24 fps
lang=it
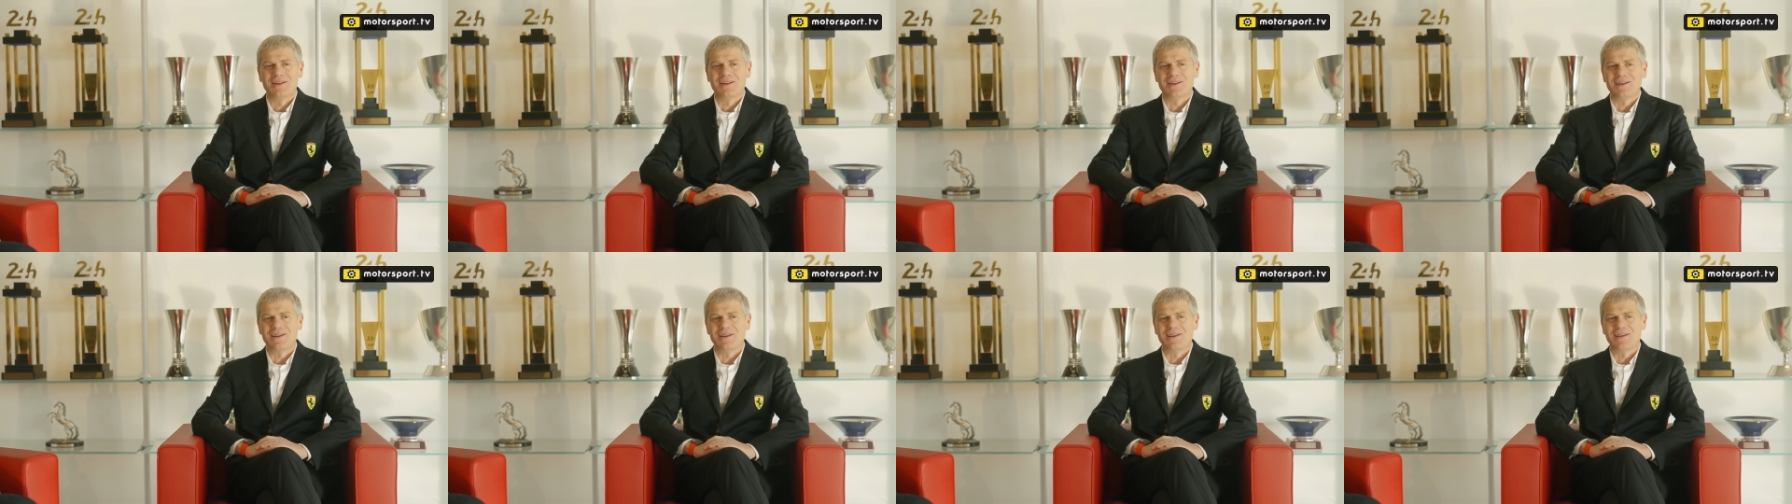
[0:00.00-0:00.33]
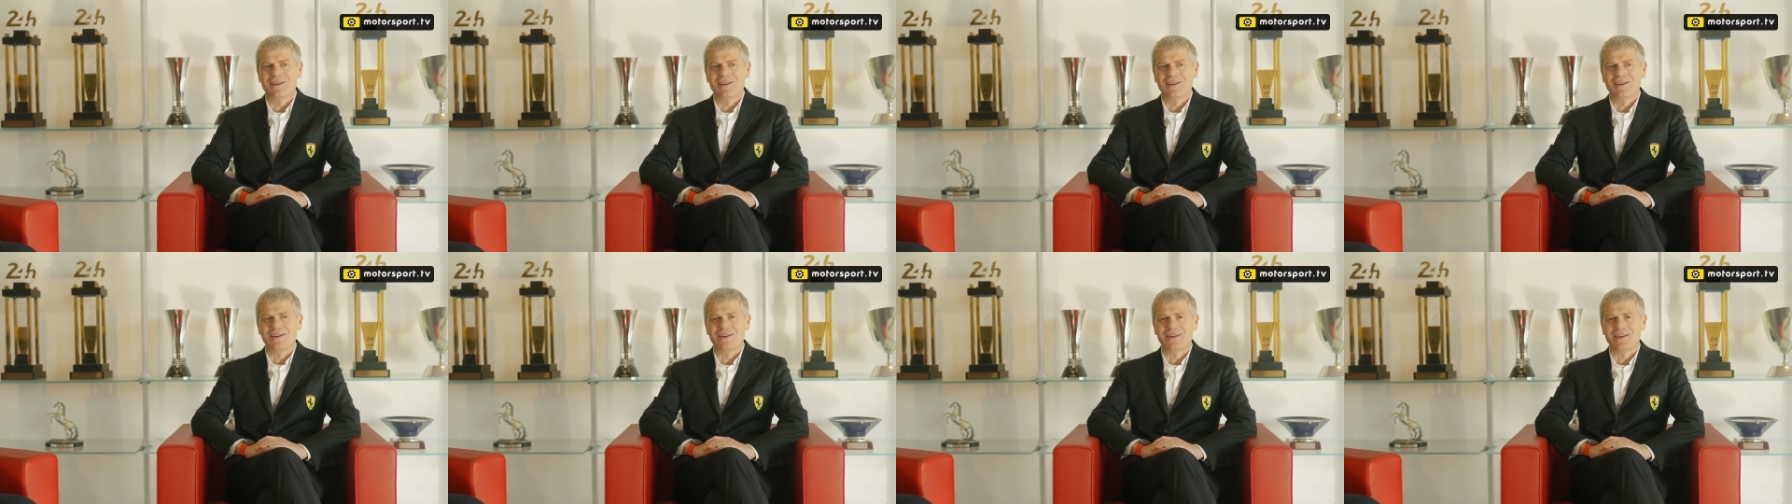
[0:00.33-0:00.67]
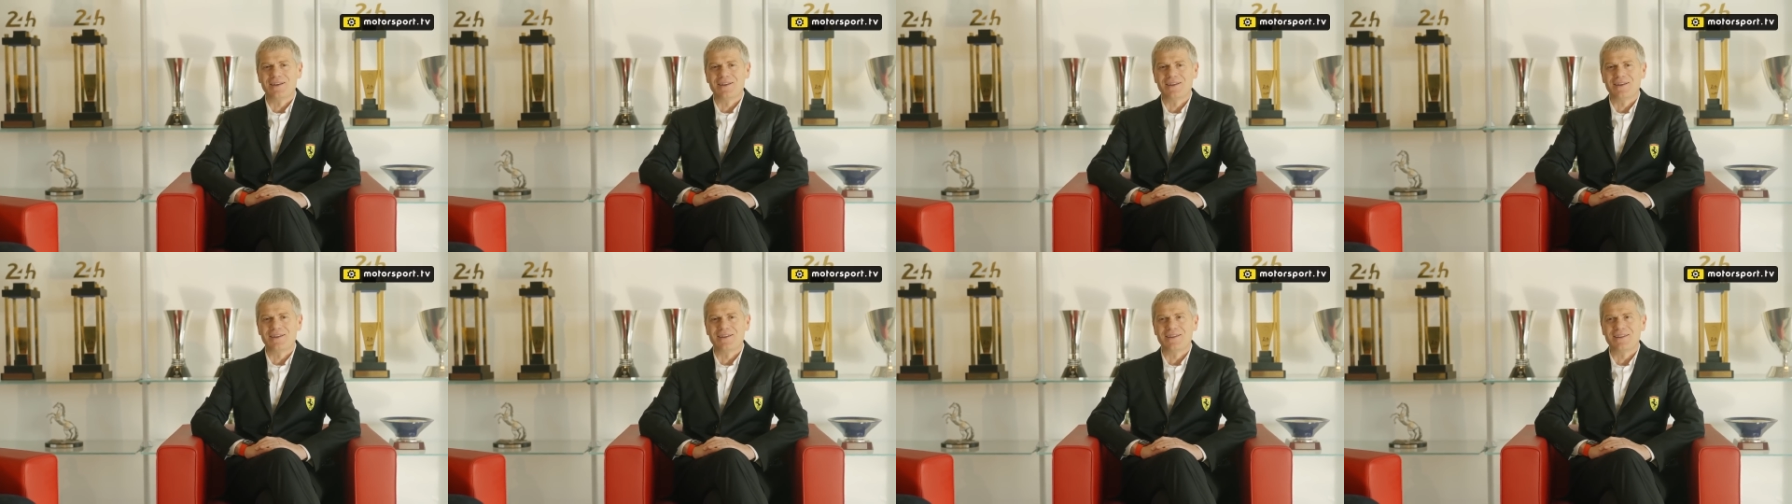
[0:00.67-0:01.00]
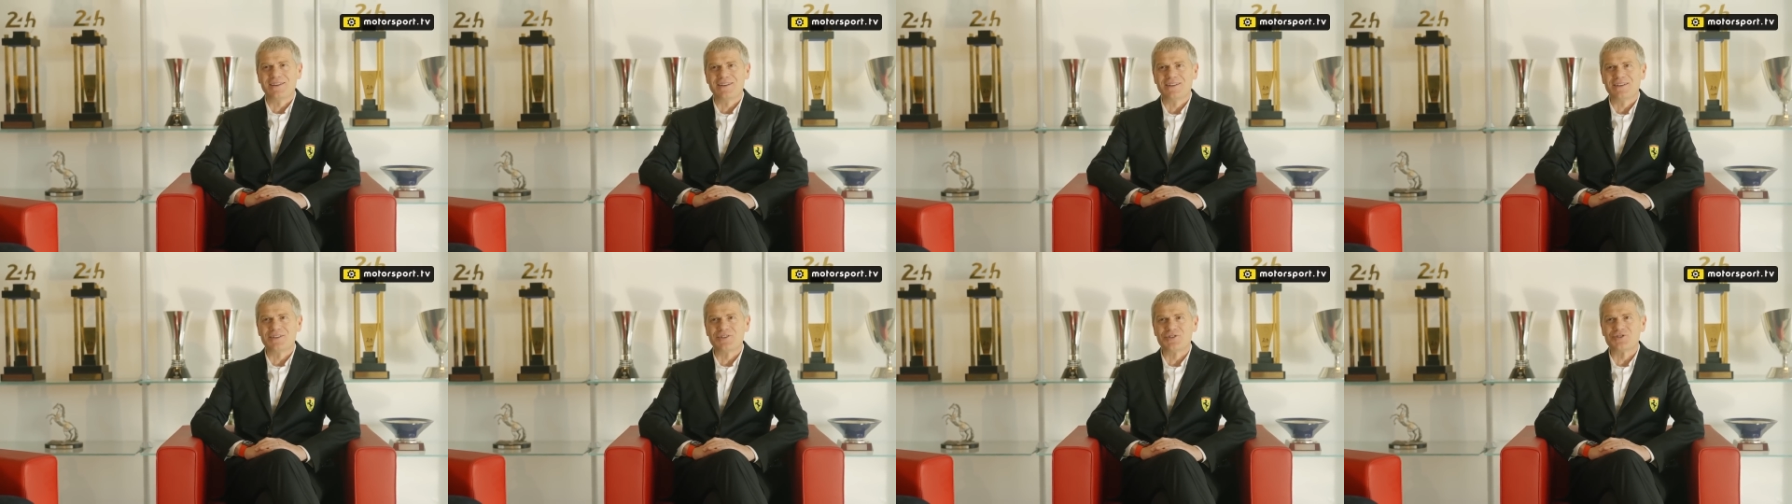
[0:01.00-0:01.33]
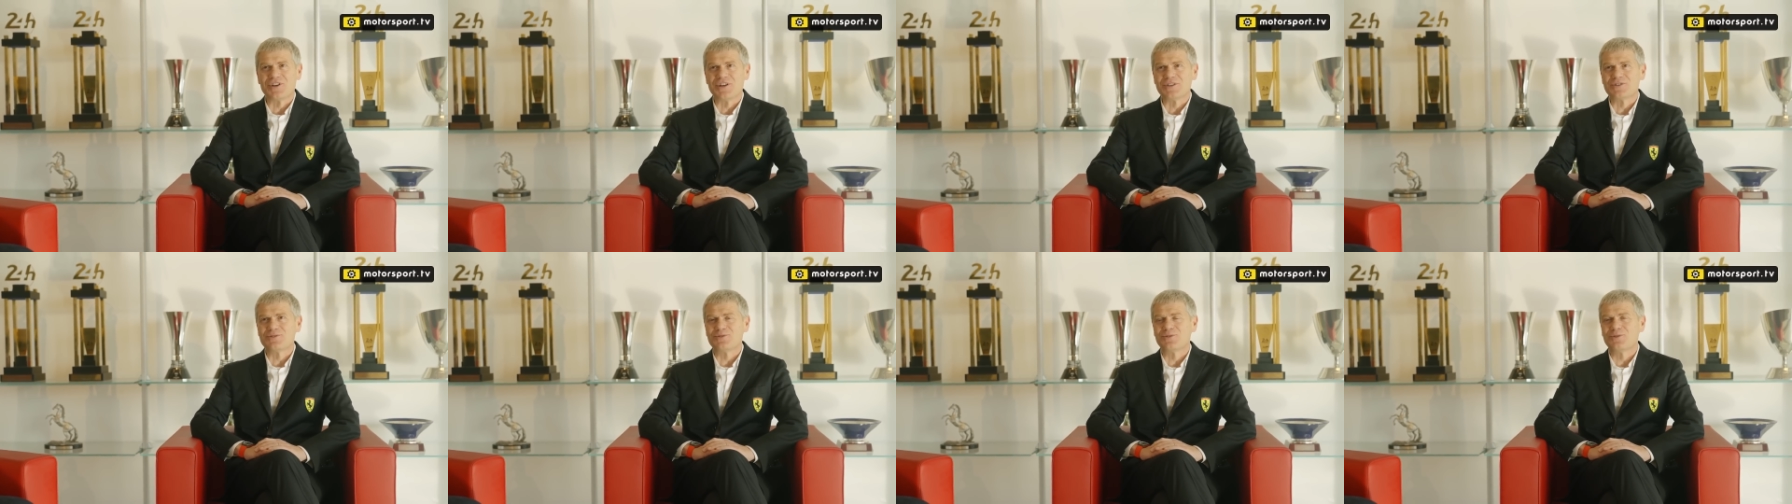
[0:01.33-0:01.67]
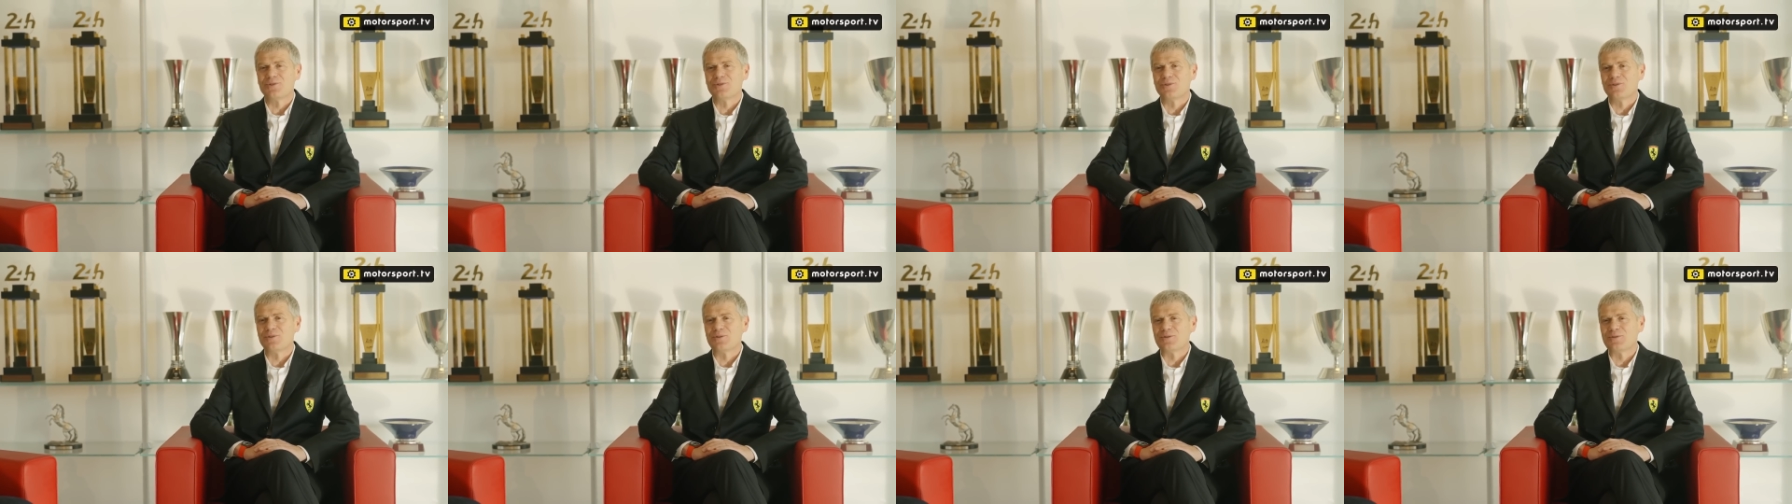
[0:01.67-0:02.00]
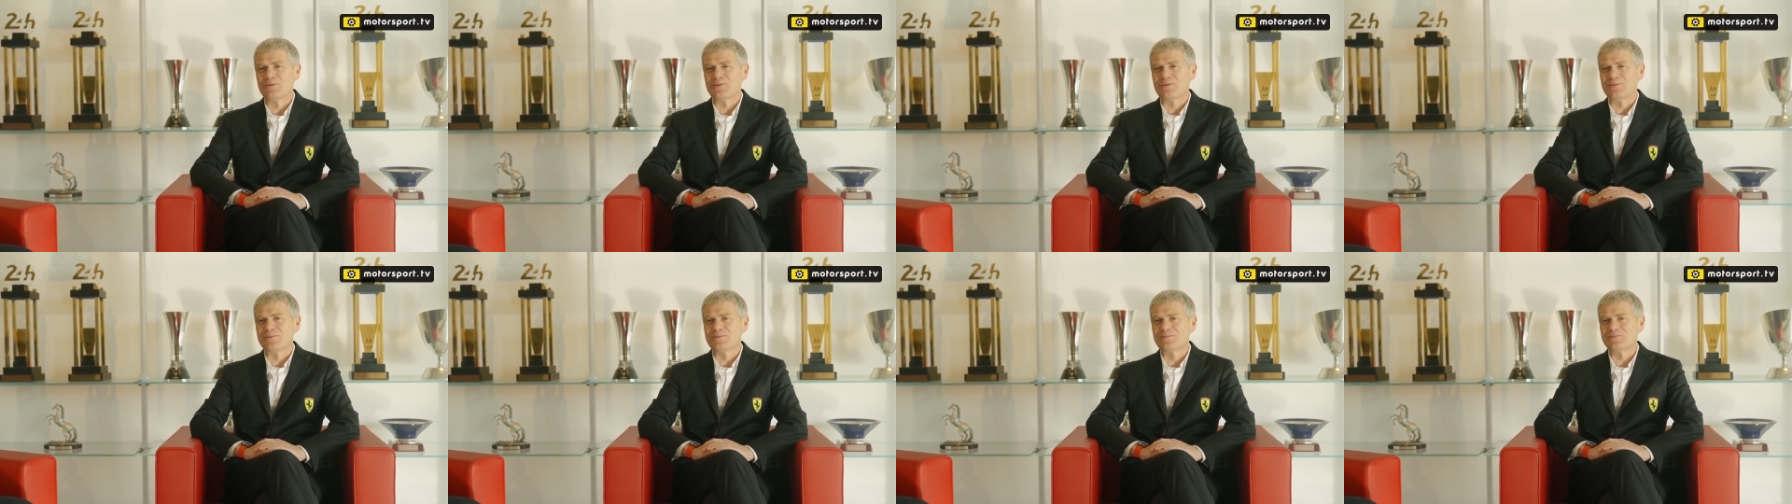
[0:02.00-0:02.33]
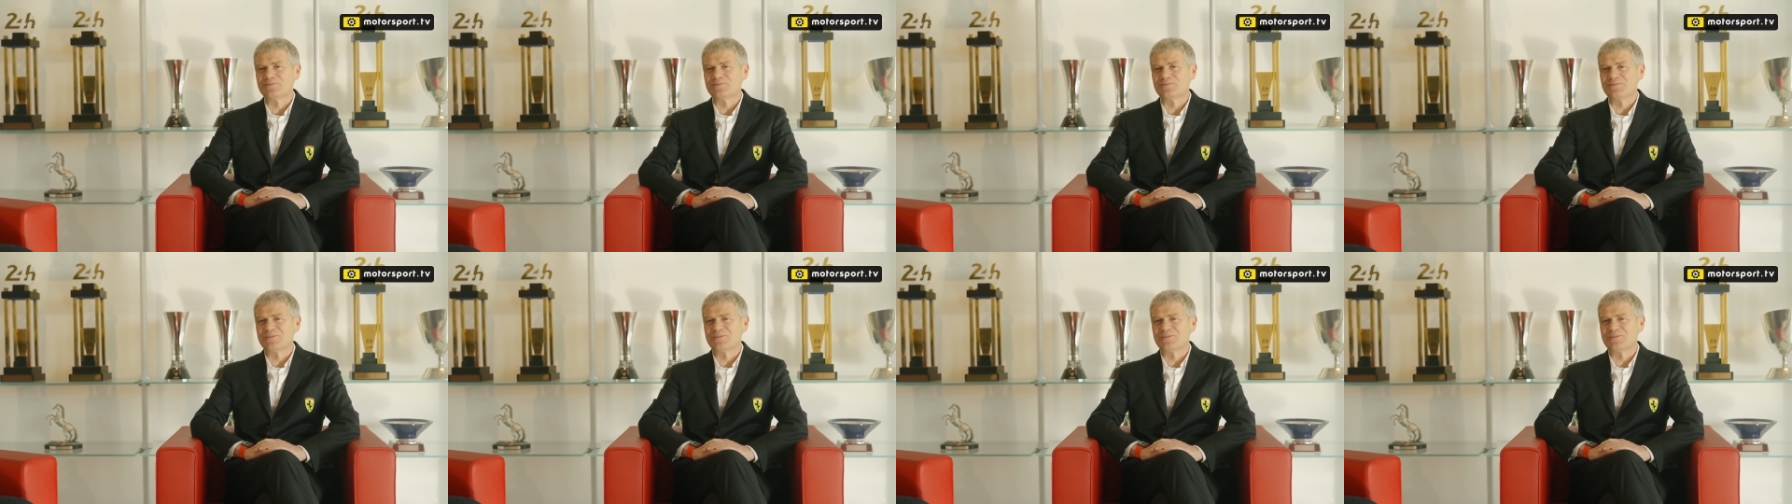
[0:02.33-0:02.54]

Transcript: Eh, certo,